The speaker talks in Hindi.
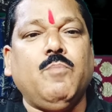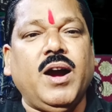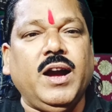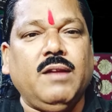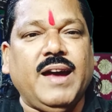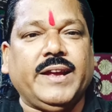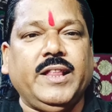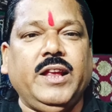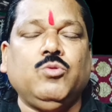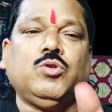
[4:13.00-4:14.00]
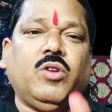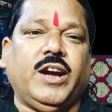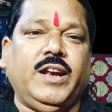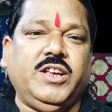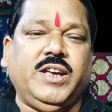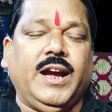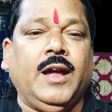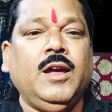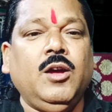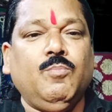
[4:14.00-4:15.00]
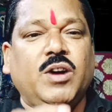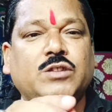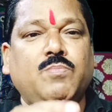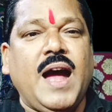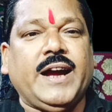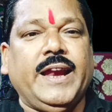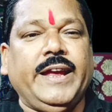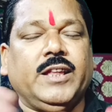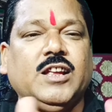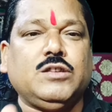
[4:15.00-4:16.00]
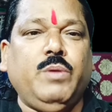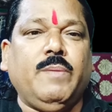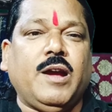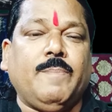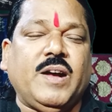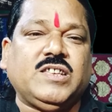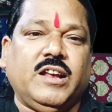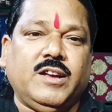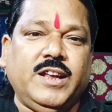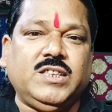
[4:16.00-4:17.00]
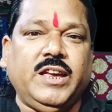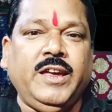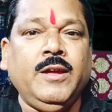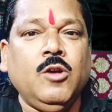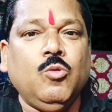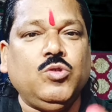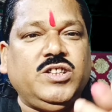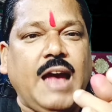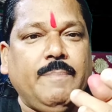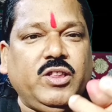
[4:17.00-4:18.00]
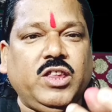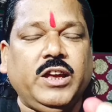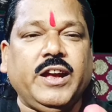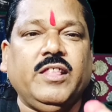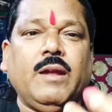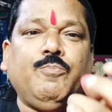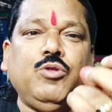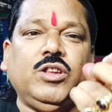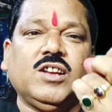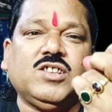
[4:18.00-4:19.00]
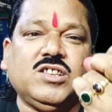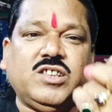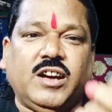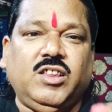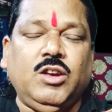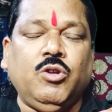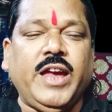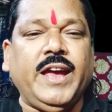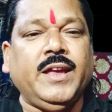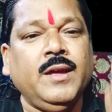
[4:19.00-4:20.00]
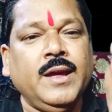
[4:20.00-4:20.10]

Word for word: मंगलवार के दिन उसको रख लीजिएगा बस मां काली की तस्वीर के पास रखने से ही उस जावित्री के अंदर पूरी तरह से शक्ति हो जाएगी